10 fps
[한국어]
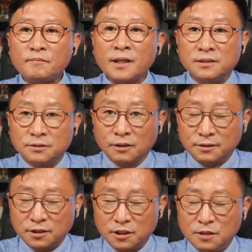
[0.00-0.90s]

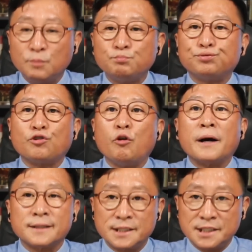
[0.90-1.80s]
그것들을
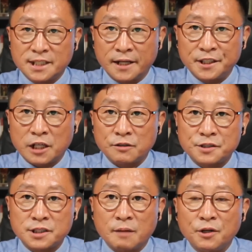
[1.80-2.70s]
부검하는 시간이 될
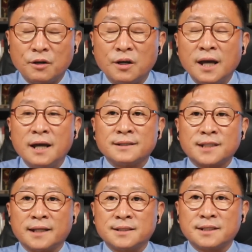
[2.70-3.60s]
것이라며
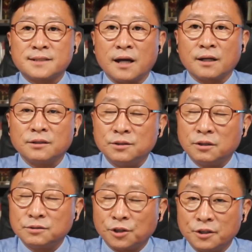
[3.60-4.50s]
사실상
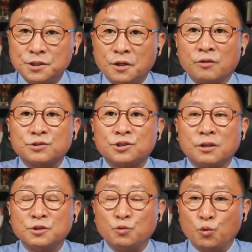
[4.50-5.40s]
전역
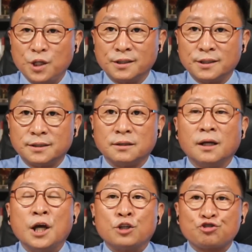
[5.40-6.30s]
전 위원은
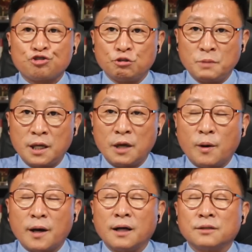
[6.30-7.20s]

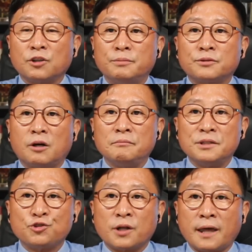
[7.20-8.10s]
추미애와
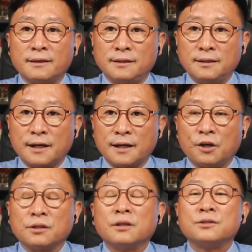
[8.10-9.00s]
더불어민주당의
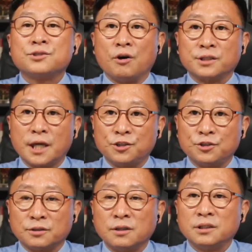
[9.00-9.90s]
이낙연,
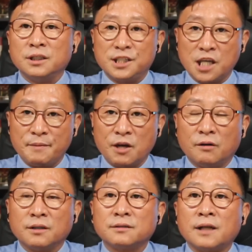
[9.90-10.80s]
정세균, 이재명
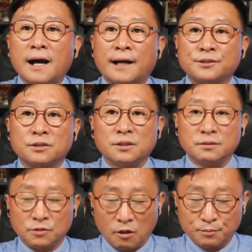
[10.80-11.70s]
나아가서는
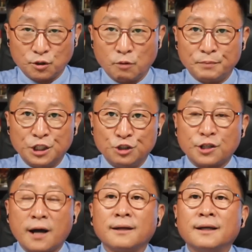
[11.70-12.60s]

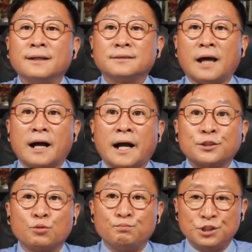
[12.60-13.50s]
더불어민주당 나아가서
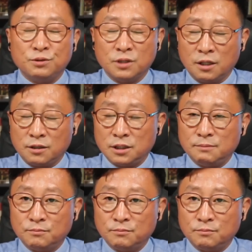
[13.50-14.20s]
민, 이